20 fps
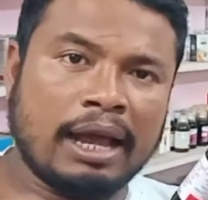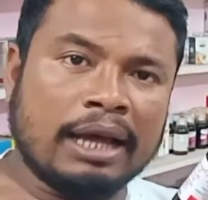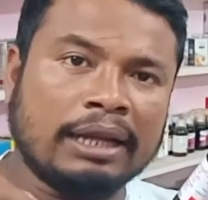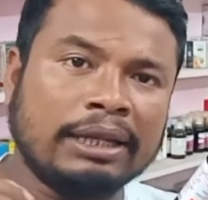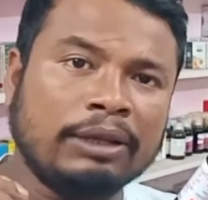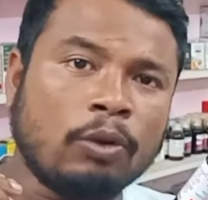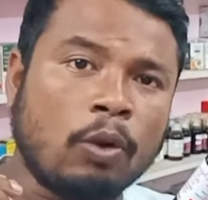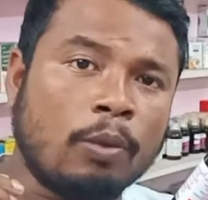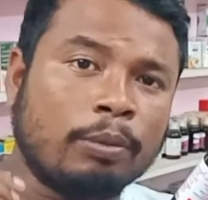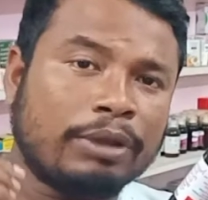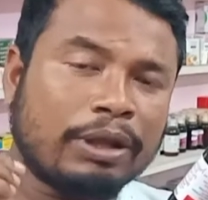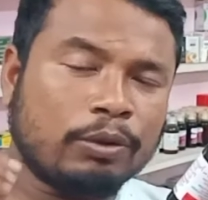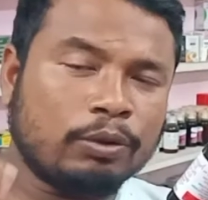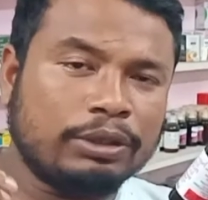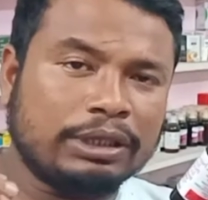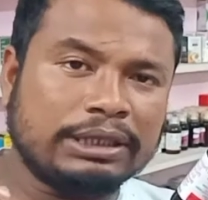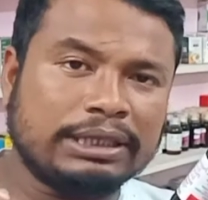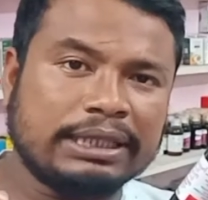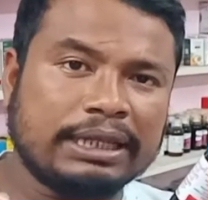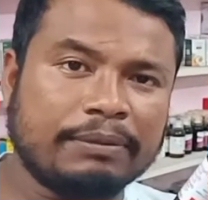আর এই
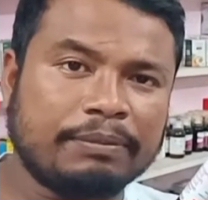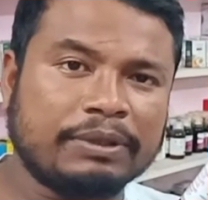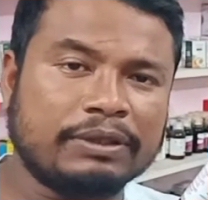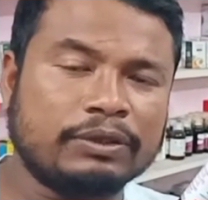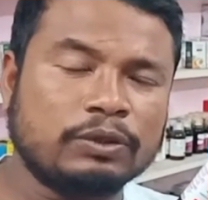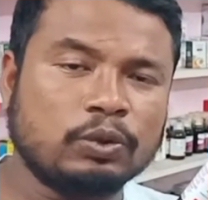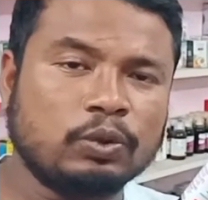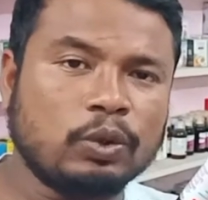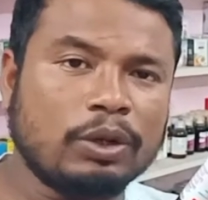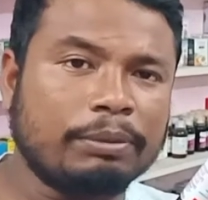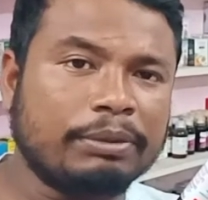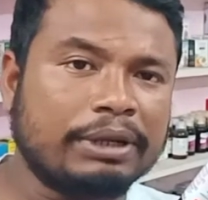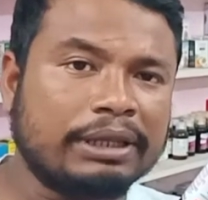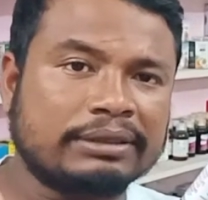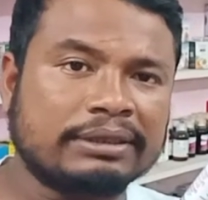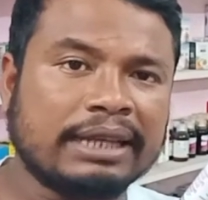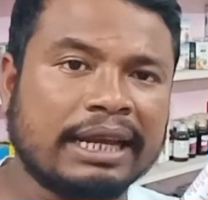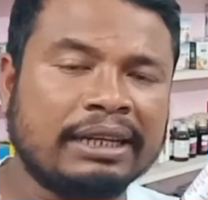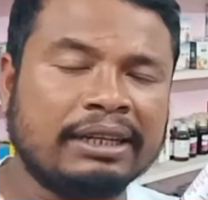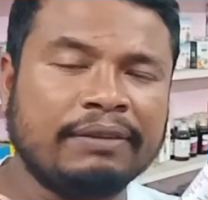অন্নাকটিল সিরাপের যদি
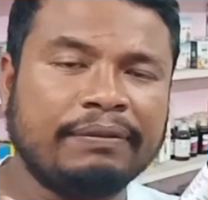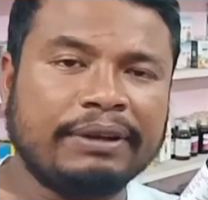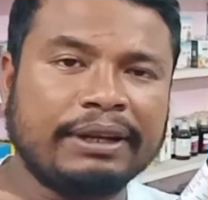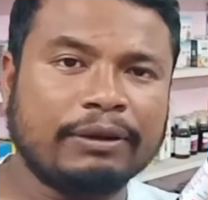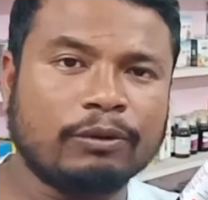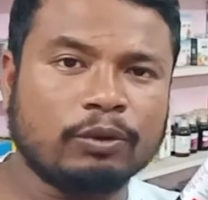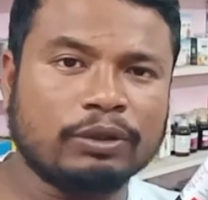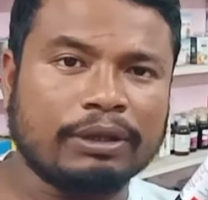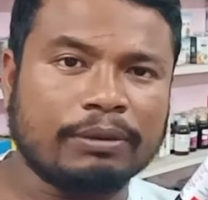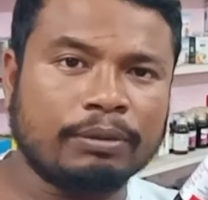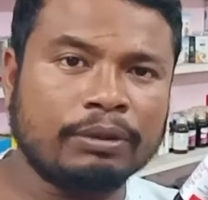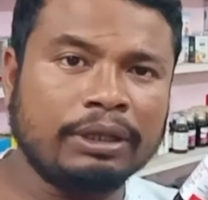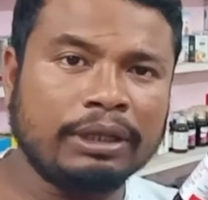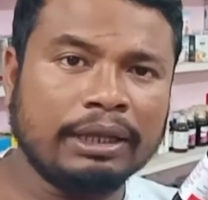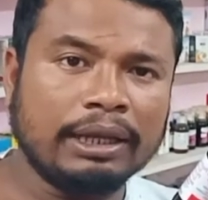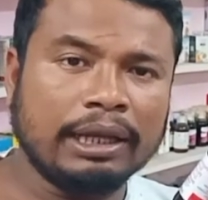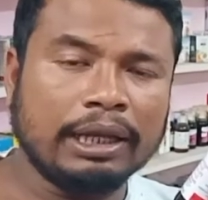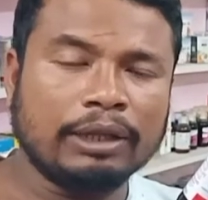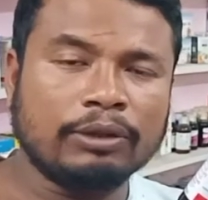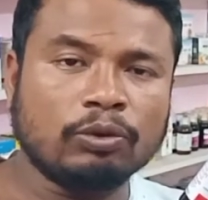আমরা সাইড এফেক্টের কথা বলি
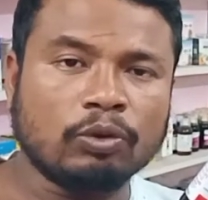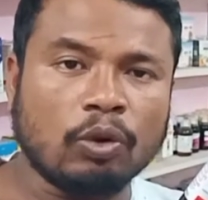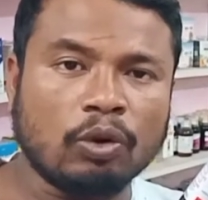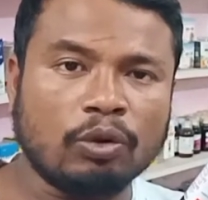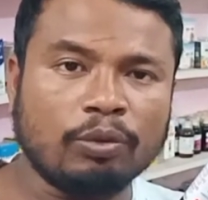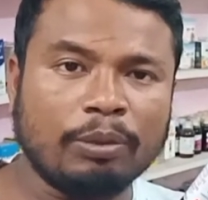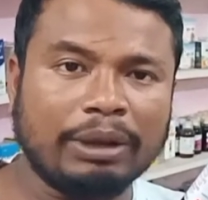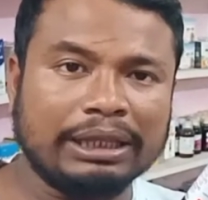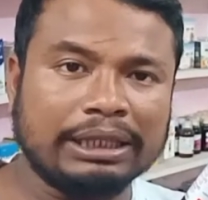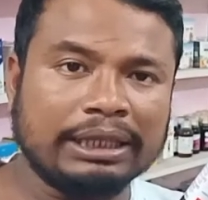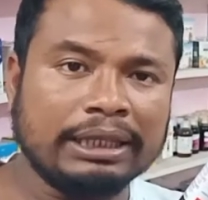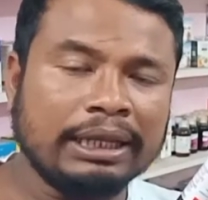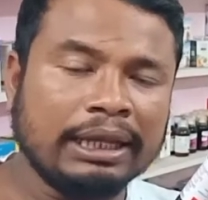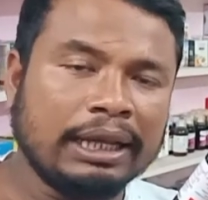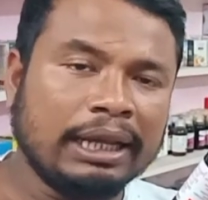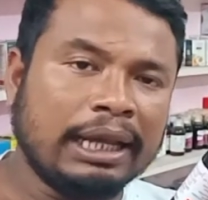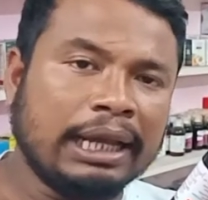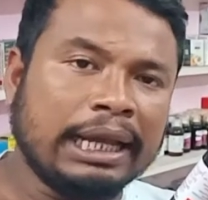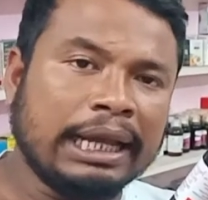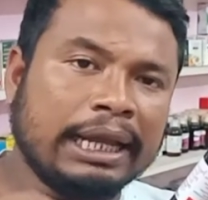নর্মালি
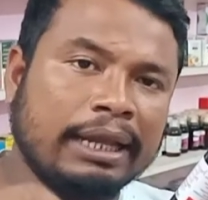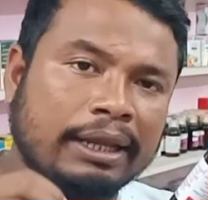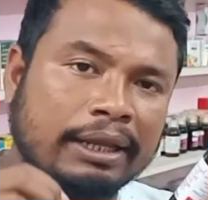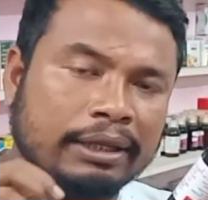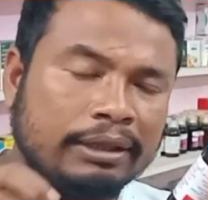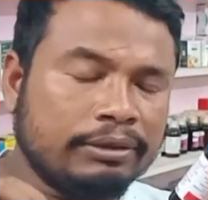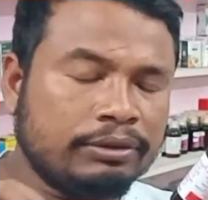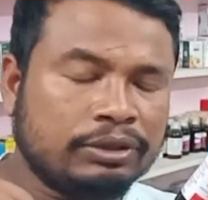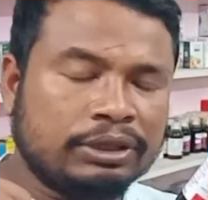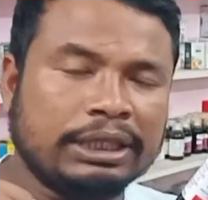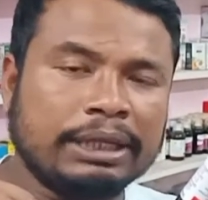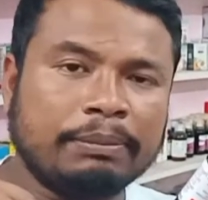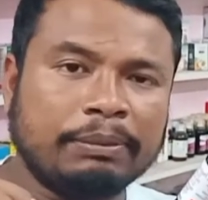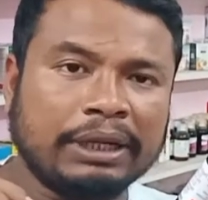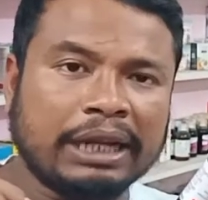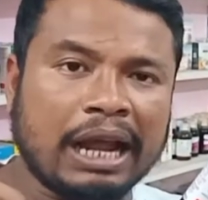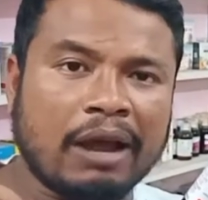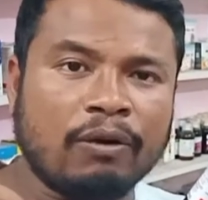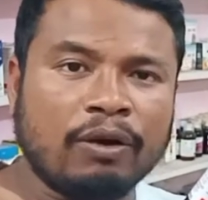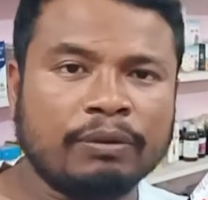এই
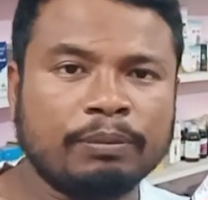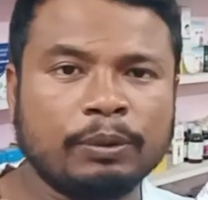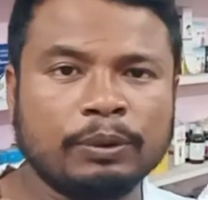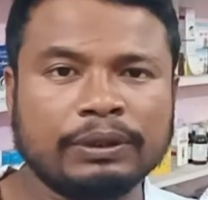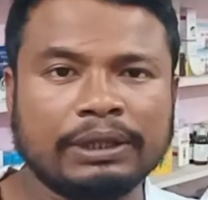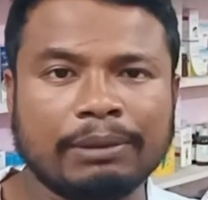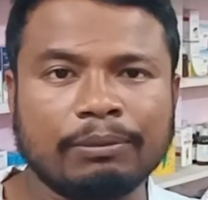সিরাপটি খাওয়ার পর